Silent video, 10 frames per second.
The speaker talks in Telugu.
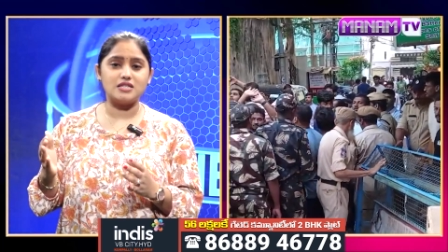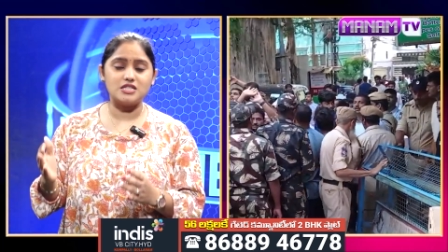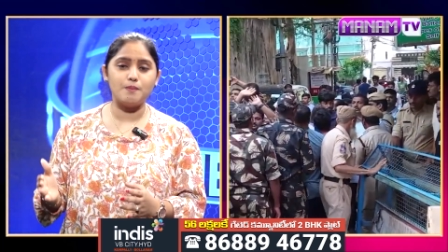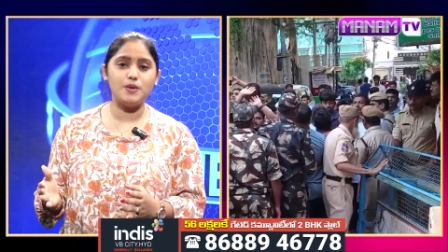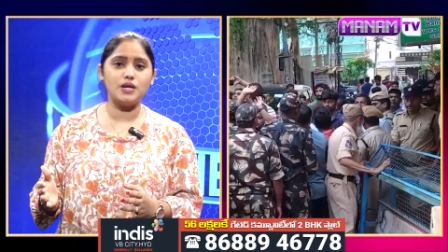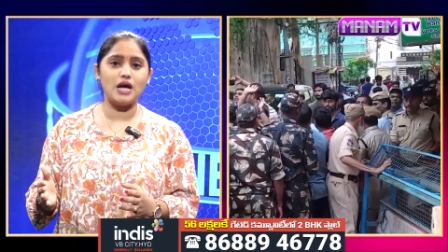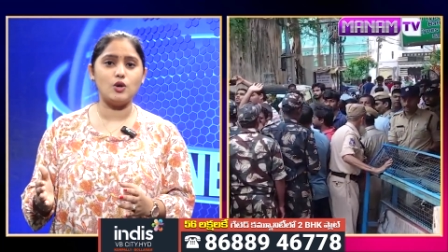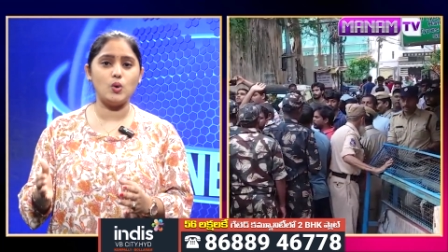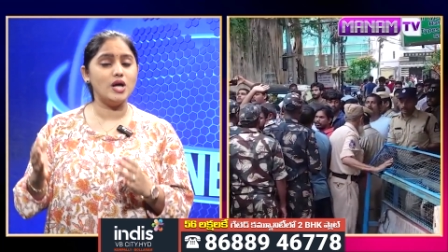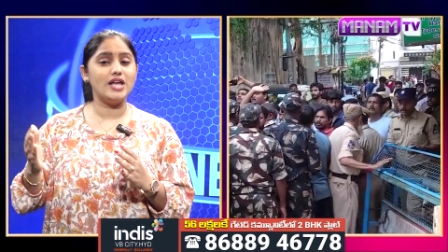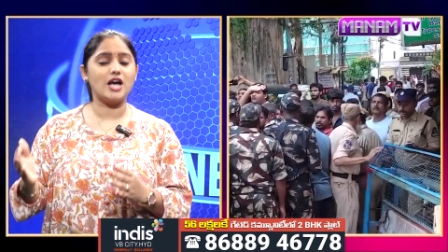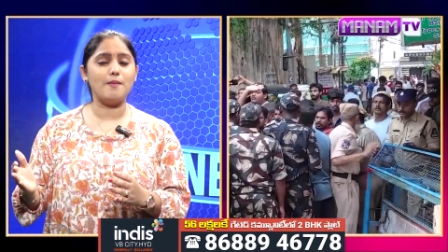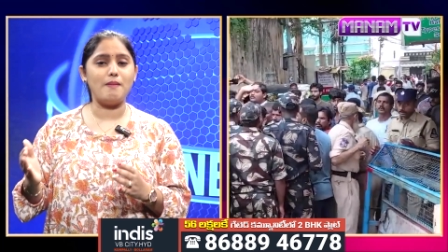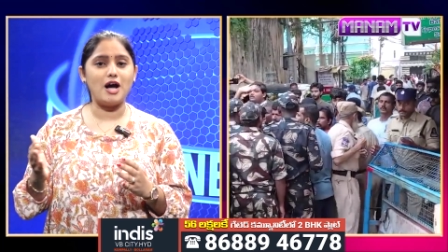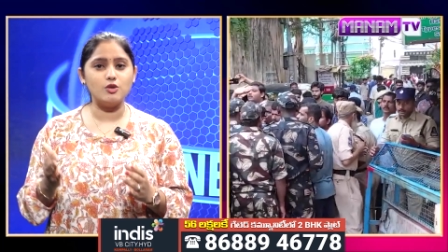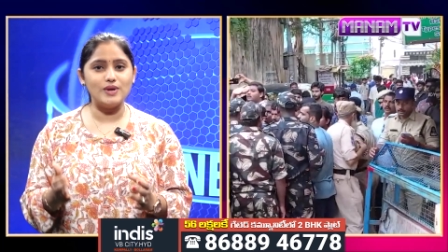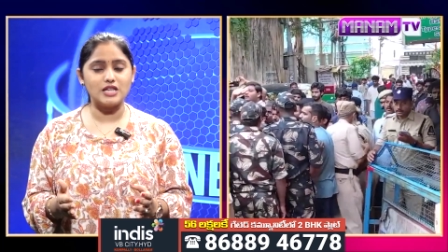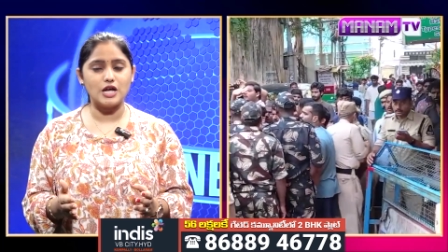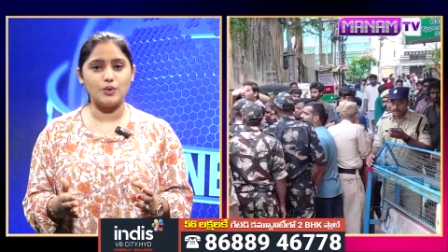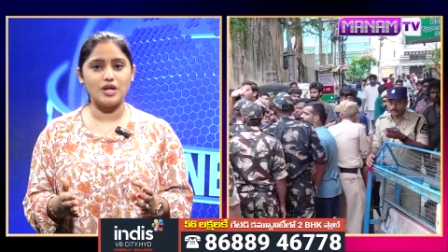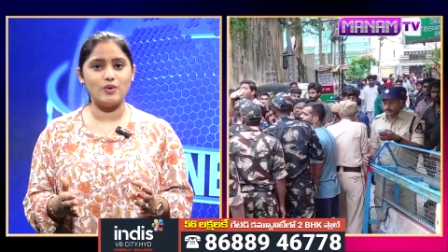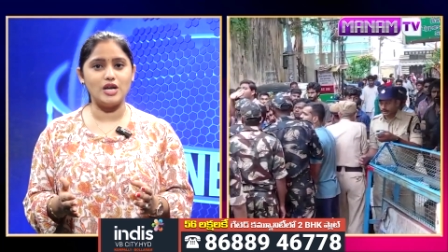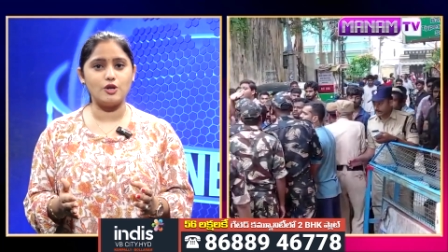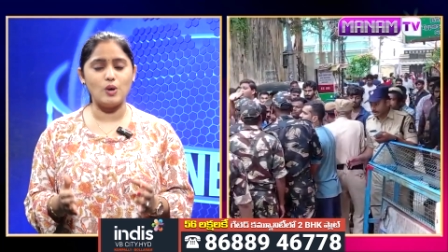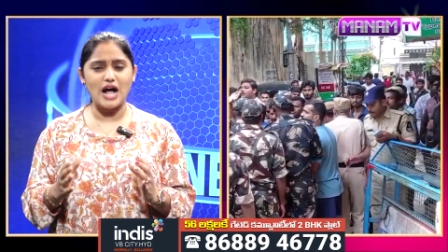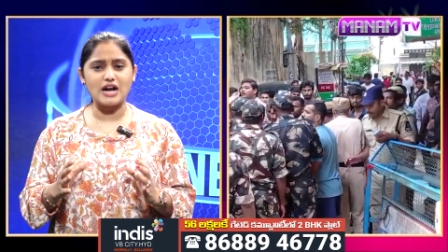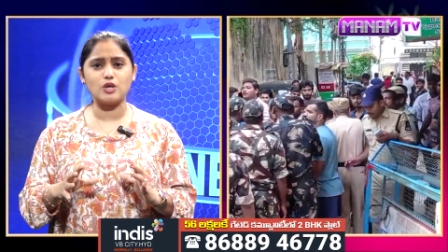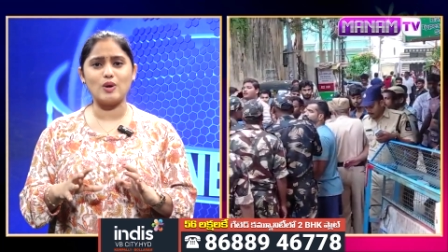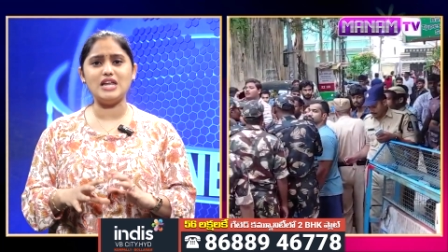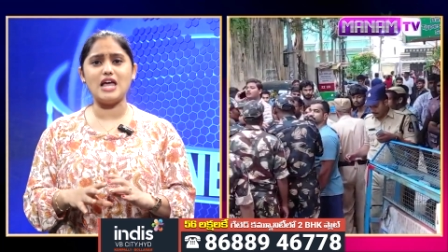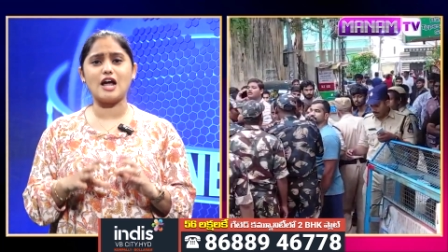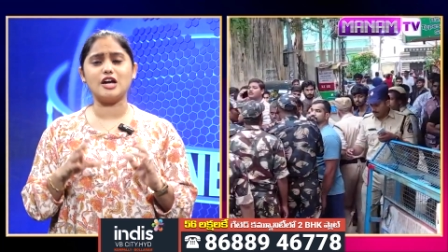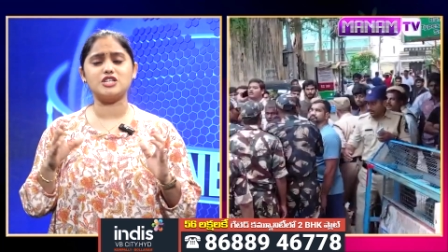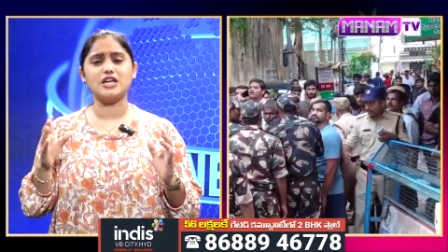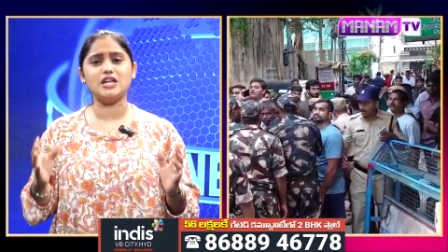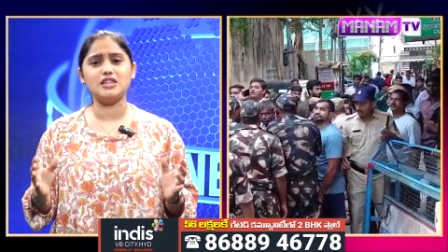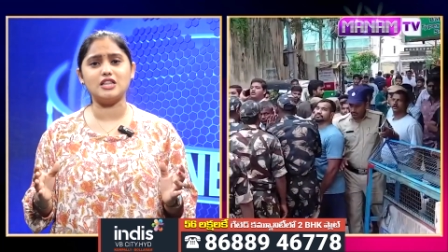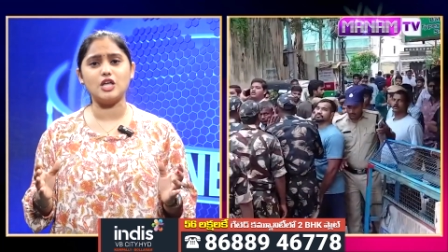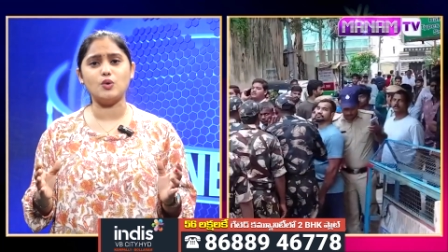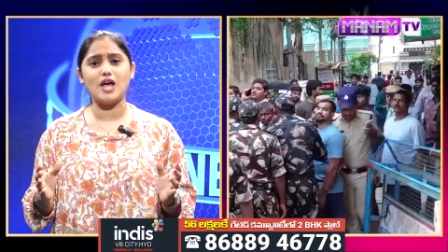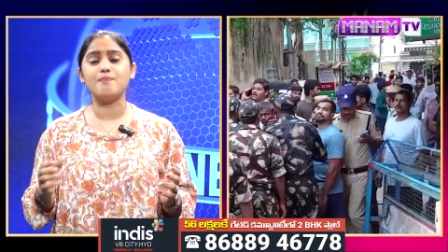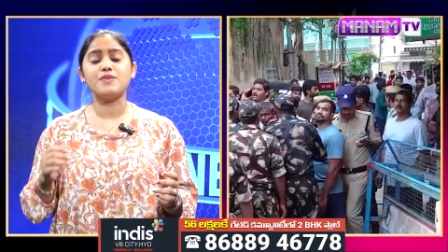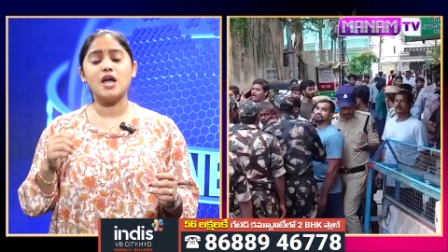సభ్యురాలు ఇక మాధవిలత కూడా వెళ్ళారు అక్కడికి వెళ్ళి అక్కడ జరిగిందంతా కూడా